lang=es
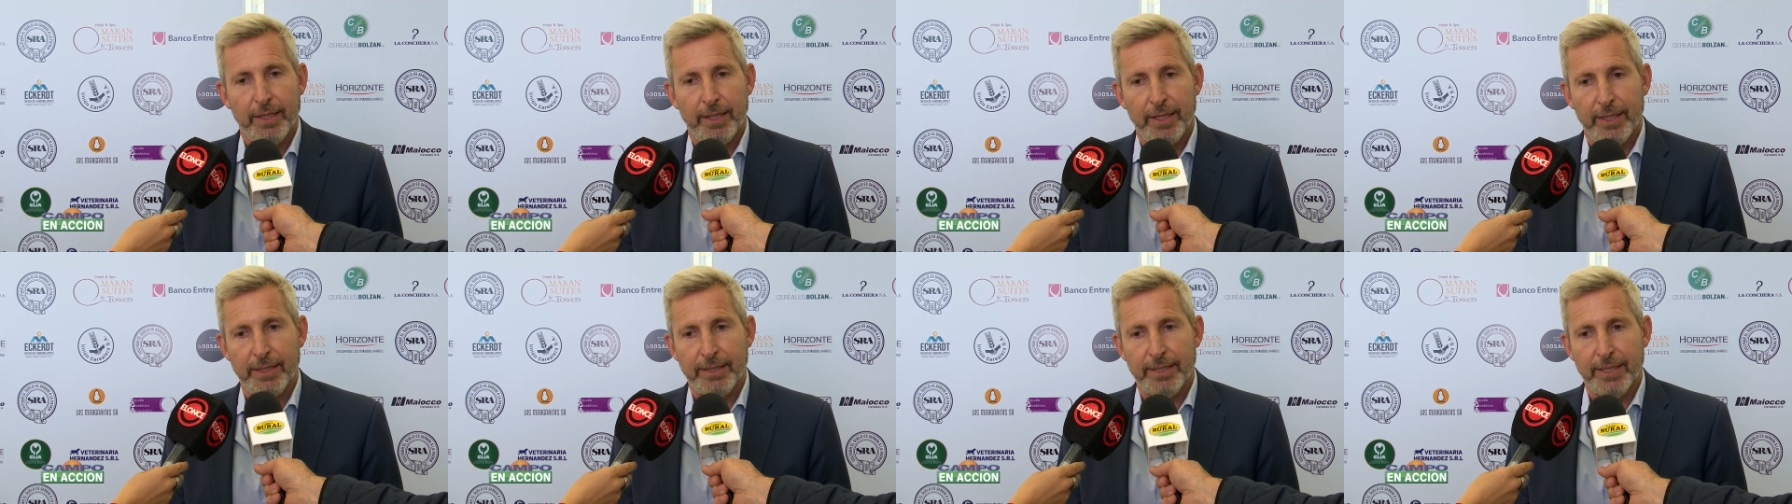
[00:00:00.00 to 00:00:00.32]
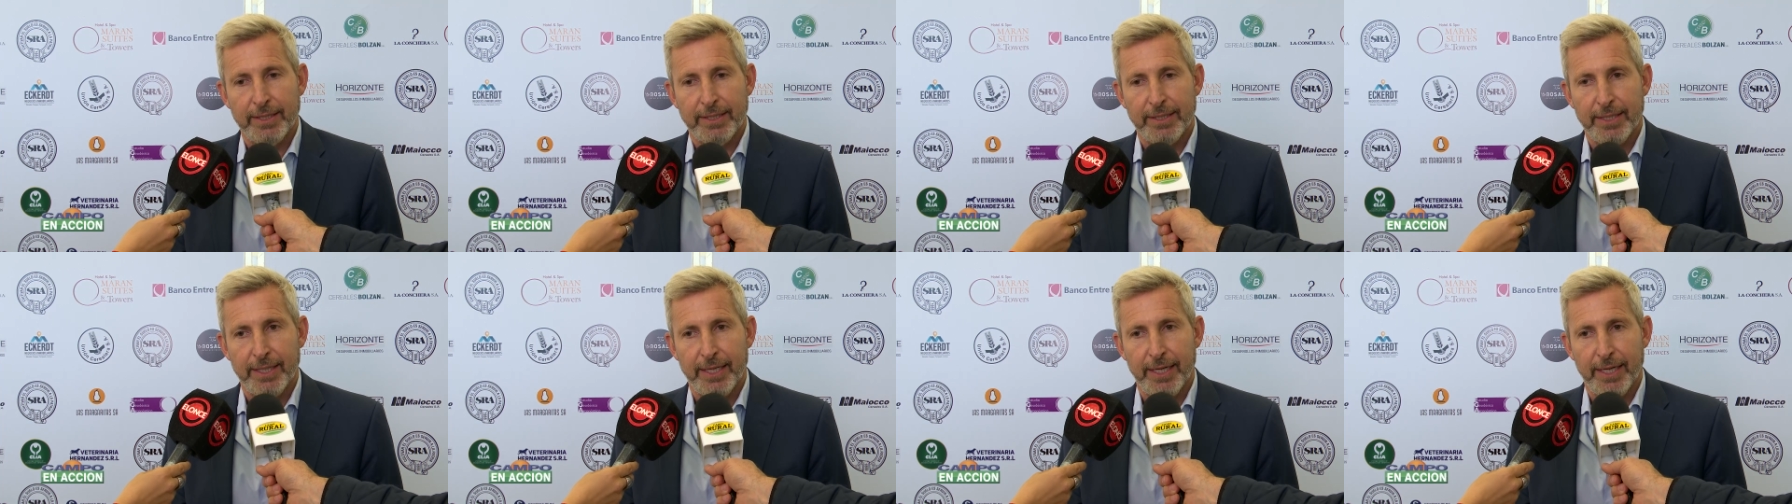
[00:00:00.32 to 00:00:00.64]

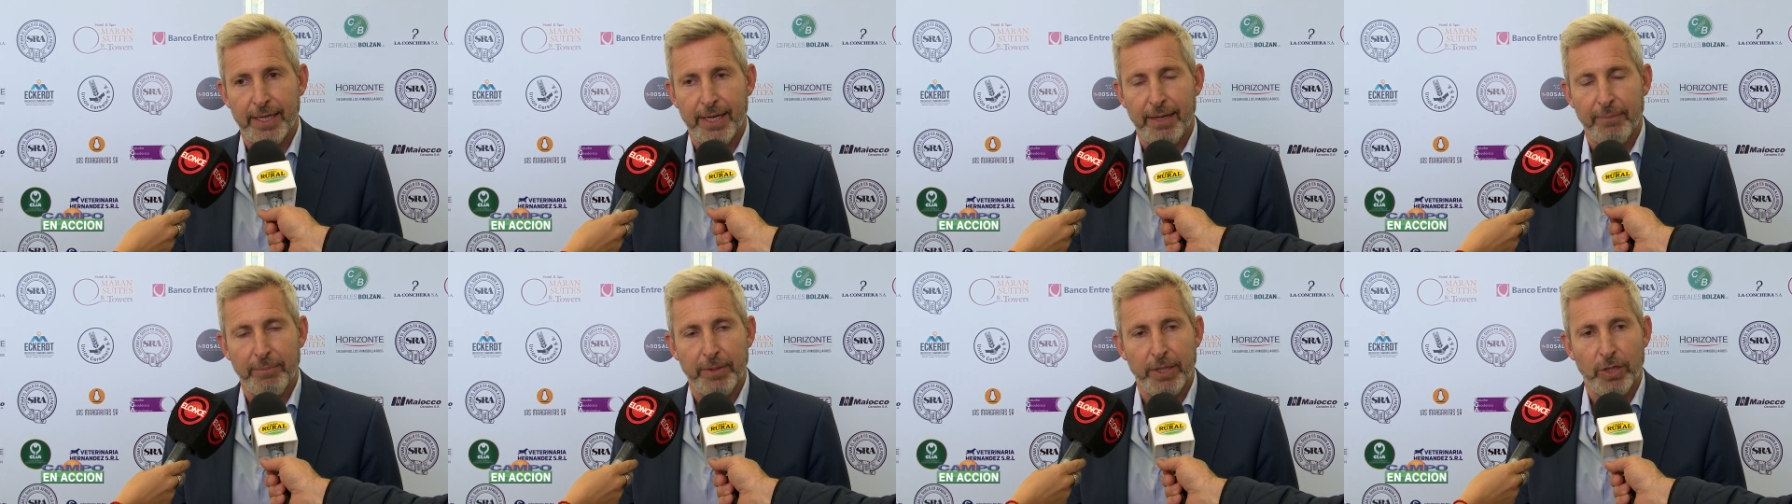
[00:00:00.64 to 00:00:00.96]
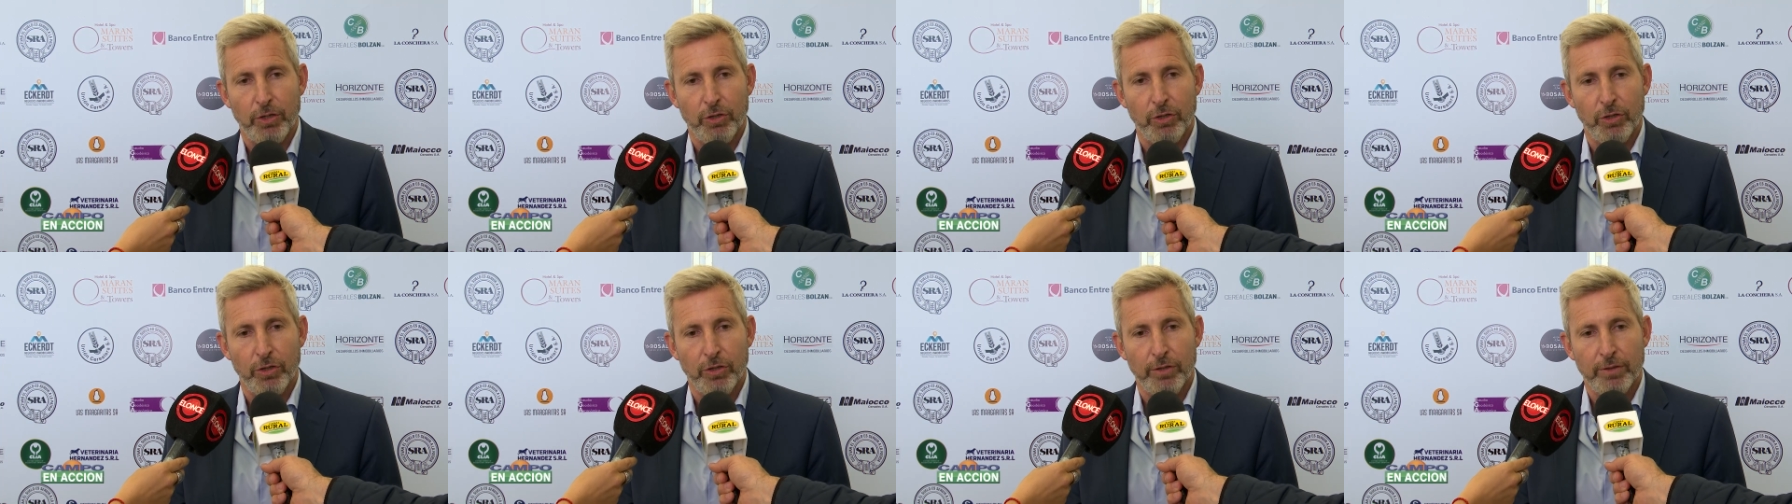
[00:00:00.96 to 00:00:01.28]
esa sea la
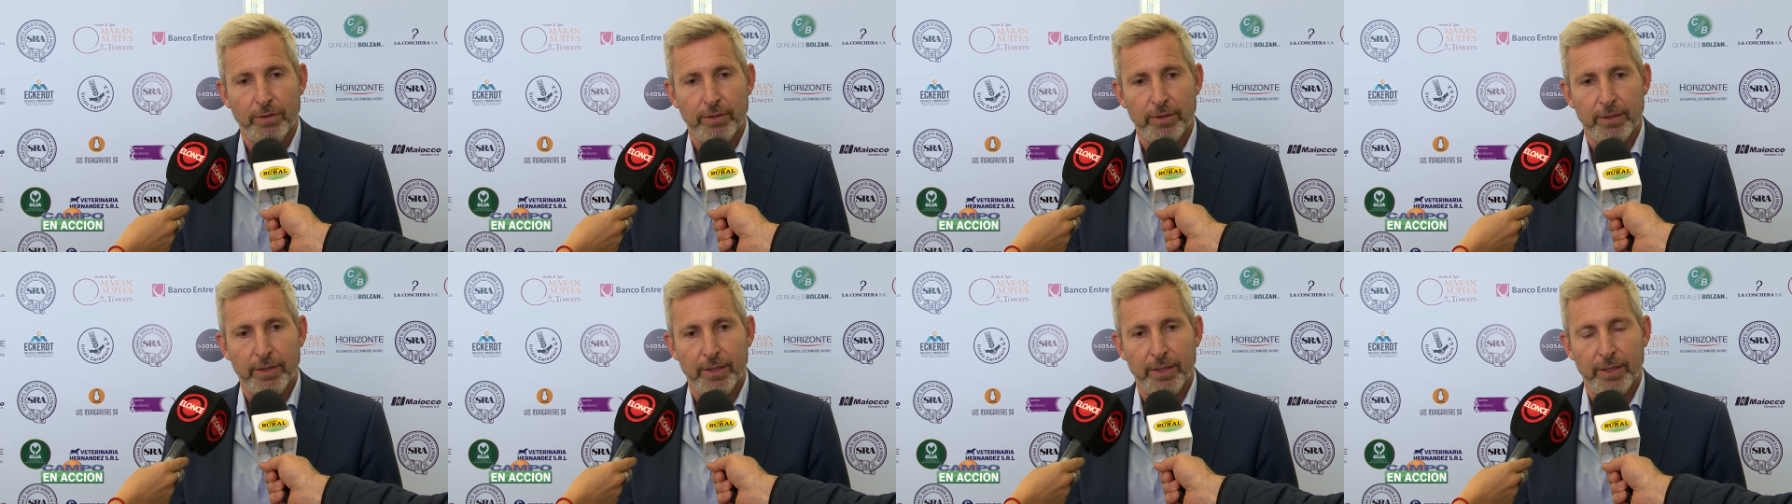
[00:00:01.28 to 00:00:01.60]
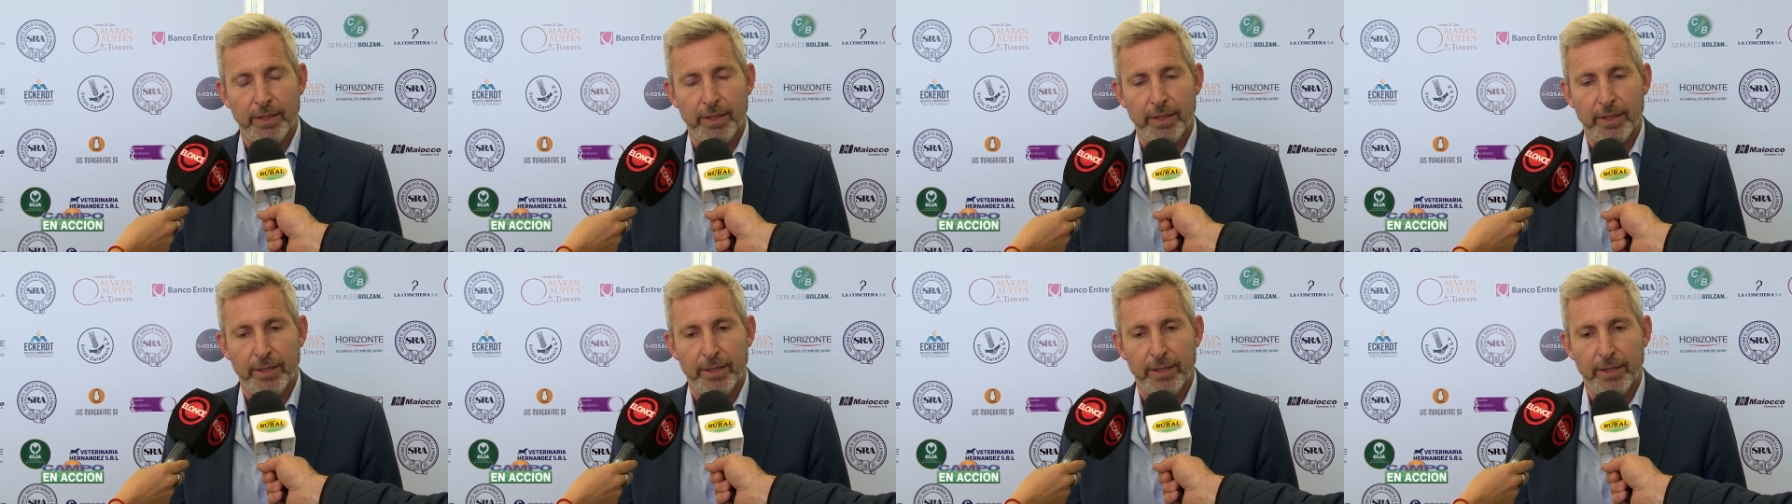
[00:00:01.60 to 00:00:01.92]
mejor
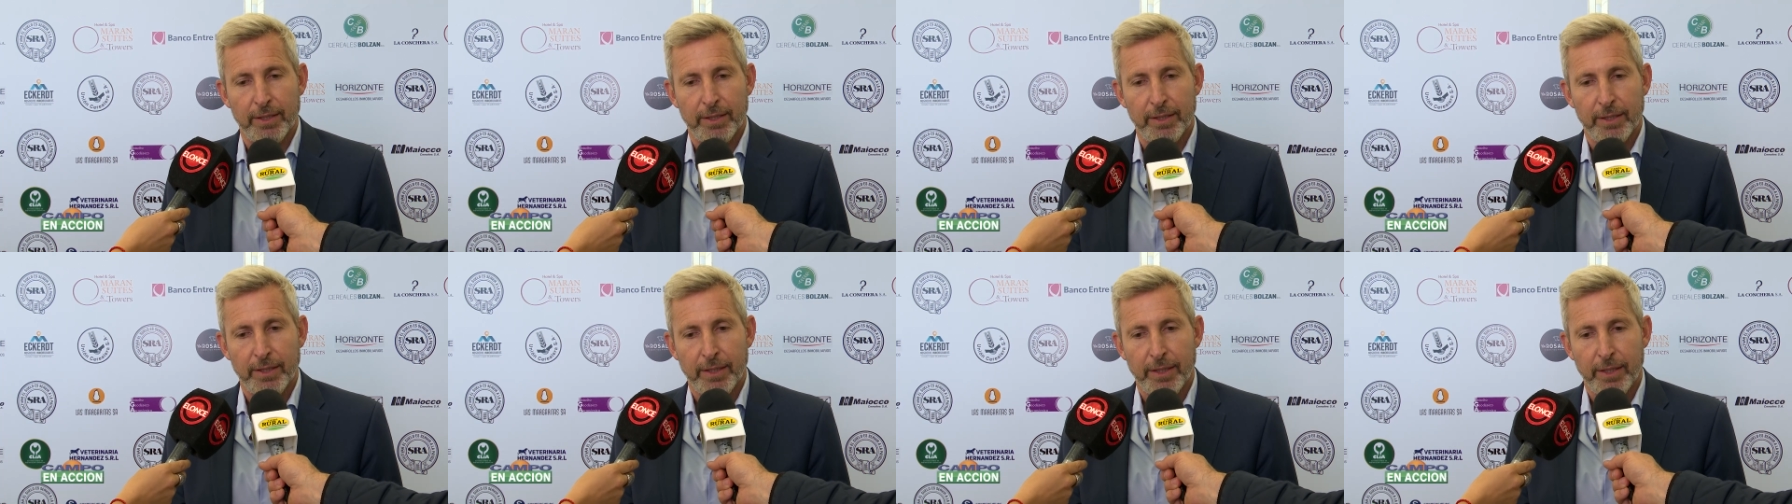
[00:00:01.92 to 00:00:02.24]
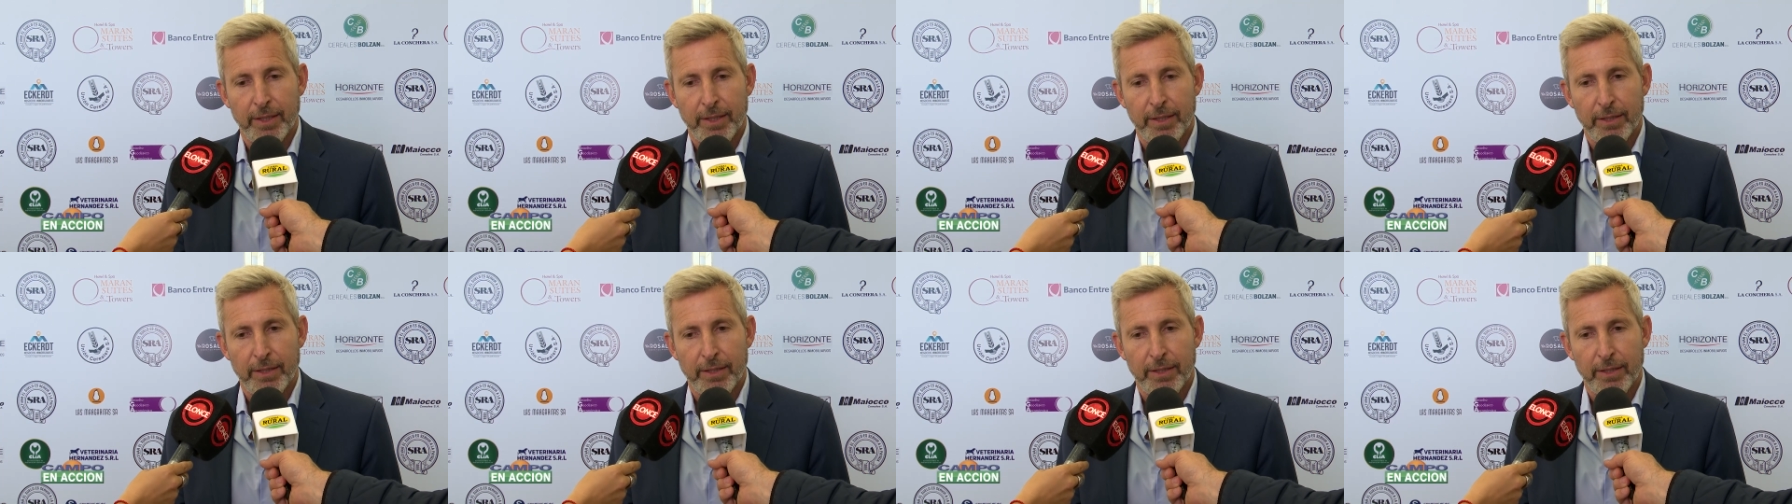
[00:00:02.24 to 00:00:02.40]
eh,